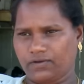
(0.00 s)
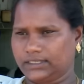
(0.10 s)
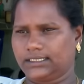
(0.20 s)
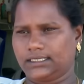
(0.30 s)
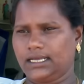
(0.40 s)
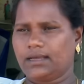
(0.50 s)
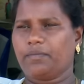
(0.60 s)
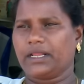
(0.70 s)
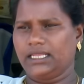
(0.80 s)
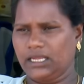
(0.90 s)
ஃபஸ்ட்டு
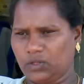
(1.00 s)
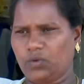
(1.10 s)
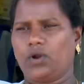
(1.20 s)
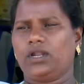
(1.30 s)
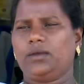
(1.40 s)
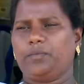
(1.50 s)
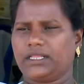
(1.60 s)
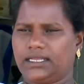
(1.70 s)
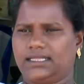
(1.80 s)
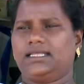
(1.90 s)
பிரதிநிதி ஒன்று
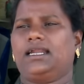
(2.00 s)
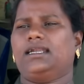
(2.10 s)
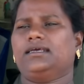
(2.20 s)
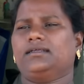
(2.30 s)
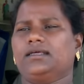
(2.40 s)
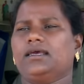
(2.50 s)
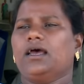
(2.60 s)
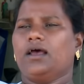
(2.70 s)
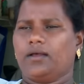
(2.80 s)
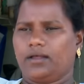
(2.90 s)
பிரதிநிதி ரெண்டு
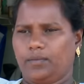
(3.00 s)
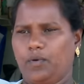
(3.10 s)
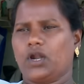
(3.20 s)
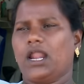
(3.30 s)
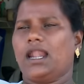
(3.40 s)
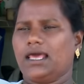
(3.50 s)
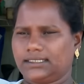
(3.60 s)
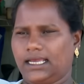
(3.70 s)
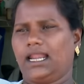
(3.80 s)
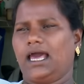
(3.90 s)
பொருளாளர்
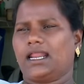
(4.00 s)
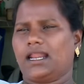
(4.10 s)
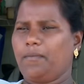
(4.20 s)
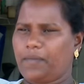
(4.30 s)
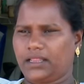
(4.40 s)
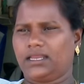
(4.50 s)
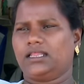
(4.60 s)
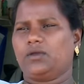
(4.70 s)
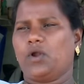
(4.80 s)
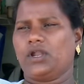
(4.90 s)
செயலாளர்
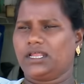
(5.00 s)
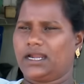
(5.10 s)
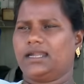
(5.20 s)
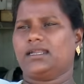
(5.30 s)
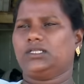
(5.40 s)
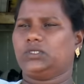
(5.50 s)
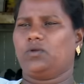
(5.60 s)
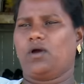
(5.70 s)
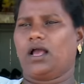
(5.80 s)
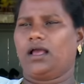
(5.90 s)
பிரதிநிதி ஒன்று ரெண்டுன்னு
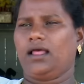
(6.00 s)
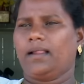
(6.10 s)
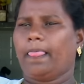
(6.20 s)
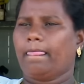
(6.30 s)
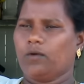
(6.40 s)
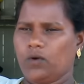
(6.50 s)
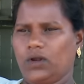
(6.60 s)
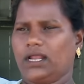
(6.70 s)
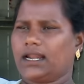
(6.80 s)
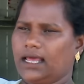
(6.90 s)
சொல்லுவாங்க
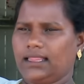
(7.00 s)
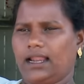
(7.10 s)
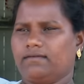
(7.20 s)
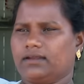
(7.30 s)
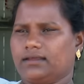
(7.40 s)
ஊக்குனர்னா தலைவர்